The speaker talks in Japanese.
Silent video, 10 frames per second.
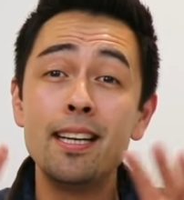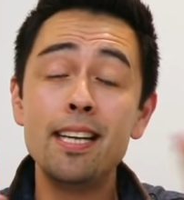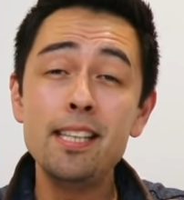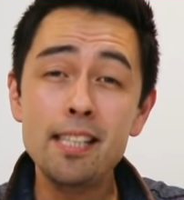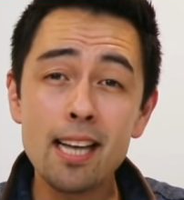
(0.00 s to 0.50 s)

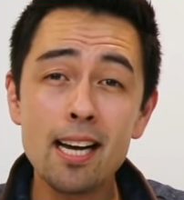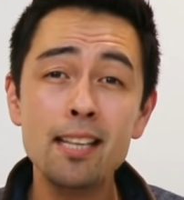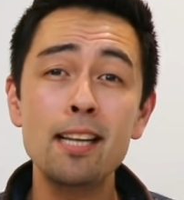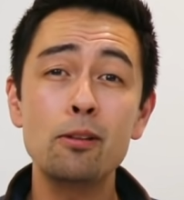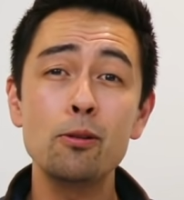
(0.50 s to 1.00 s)

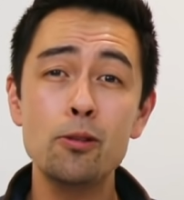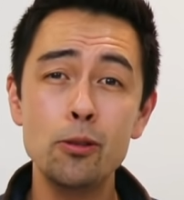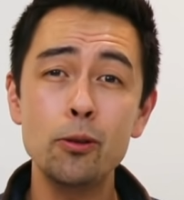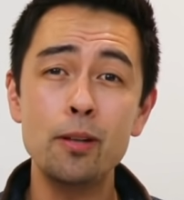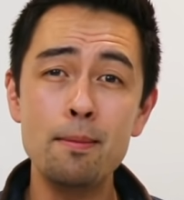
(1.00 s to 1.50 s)
インターネット
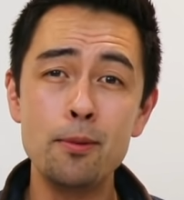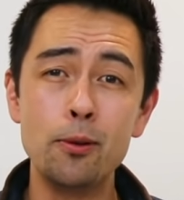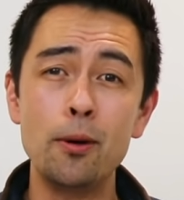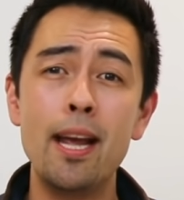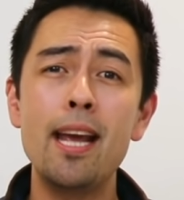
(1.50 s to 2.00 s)
上で
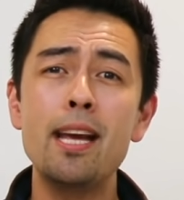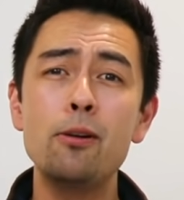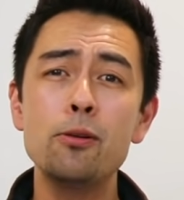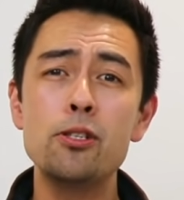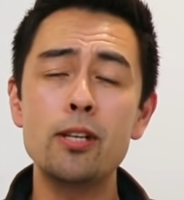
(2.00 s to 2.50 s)
も英
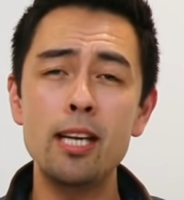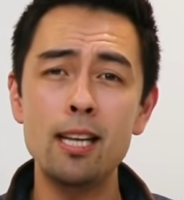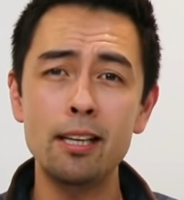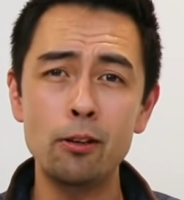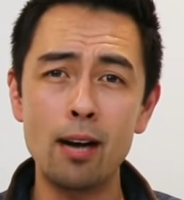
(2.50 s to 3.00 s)
語好き
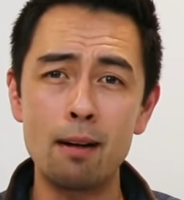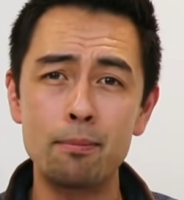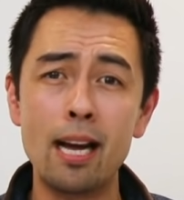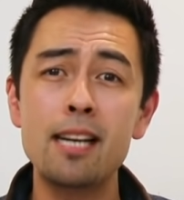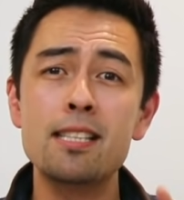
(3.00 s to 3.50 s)
な人が
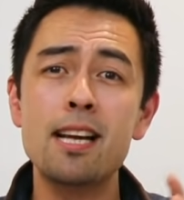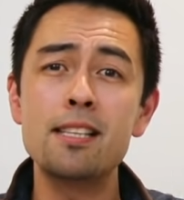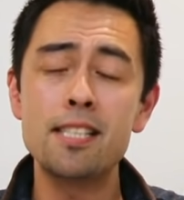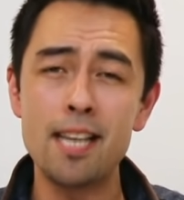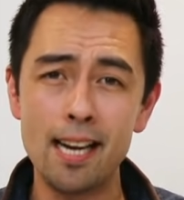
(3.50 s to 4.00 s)
たくさ
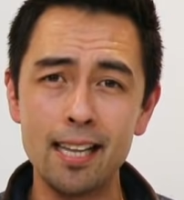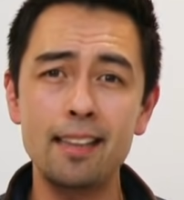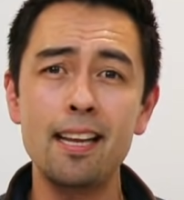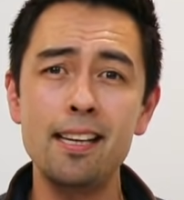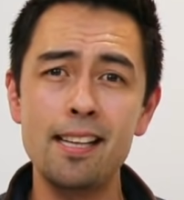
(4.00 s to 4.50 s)
んつな
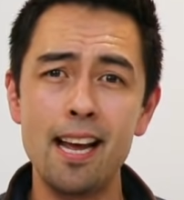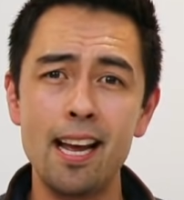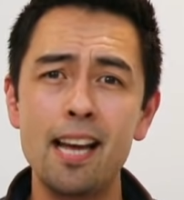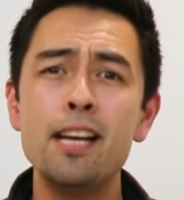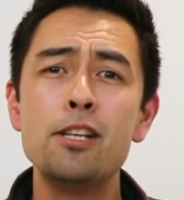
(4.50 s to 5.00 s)
がってい
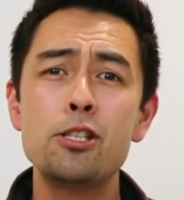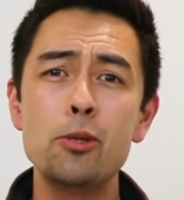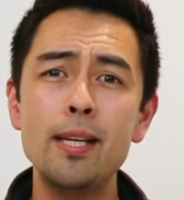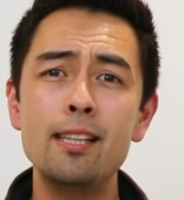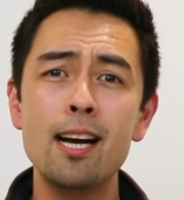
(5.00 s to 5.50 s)
て
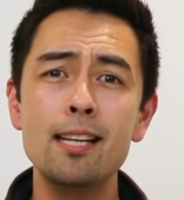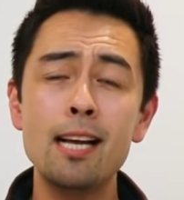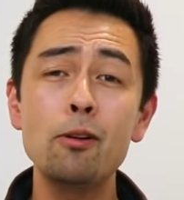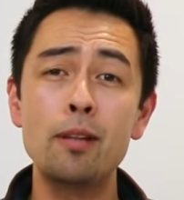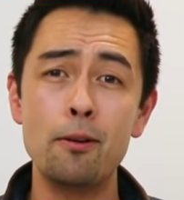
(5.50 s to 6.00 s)
Twitter
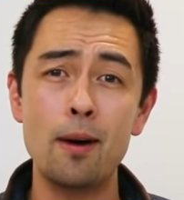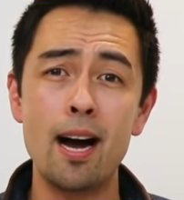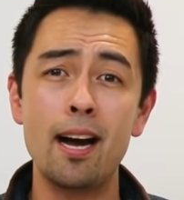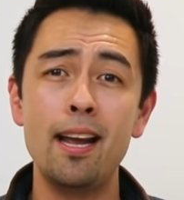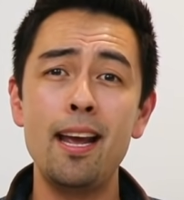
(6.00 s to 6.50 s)
などで
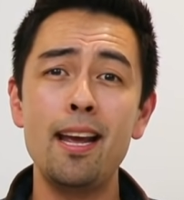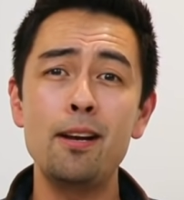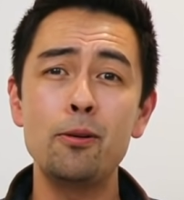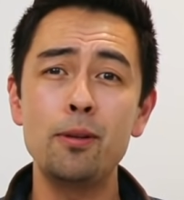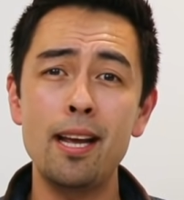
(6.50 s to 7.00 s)
は
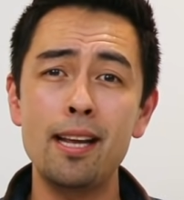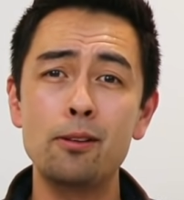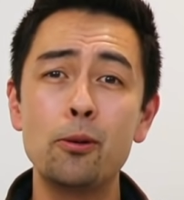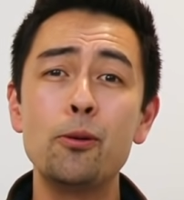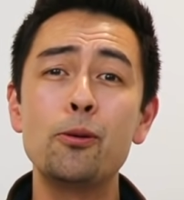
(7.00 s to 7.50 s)
英語で
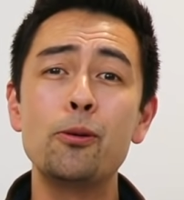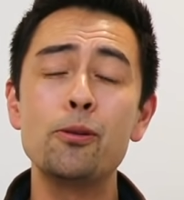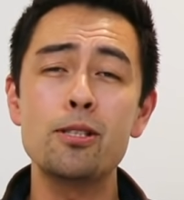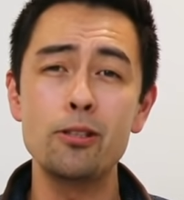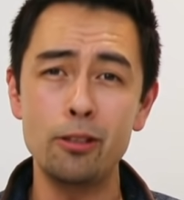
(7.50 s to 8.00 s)
投
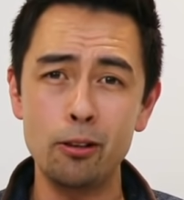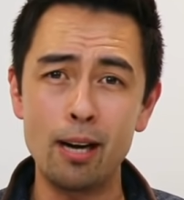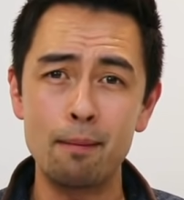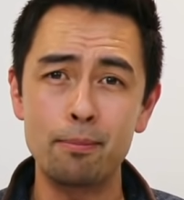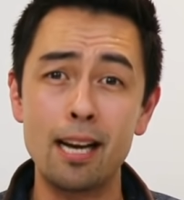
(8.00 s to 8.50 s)
稿する人
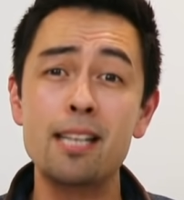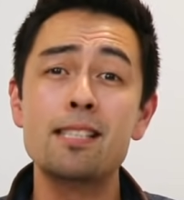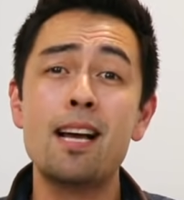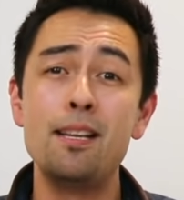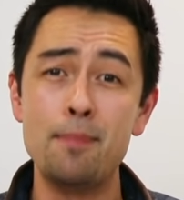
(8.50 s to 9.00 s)
がたく
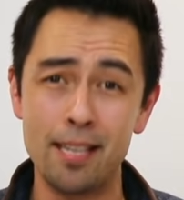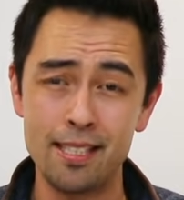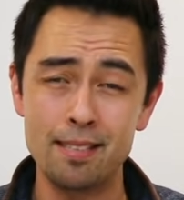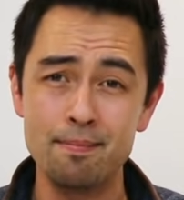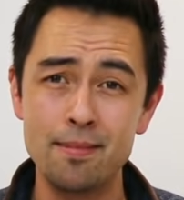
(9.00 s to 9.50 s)
さんいま
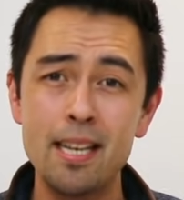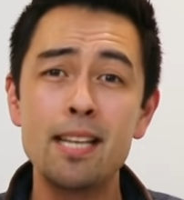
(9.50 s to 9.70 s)
す。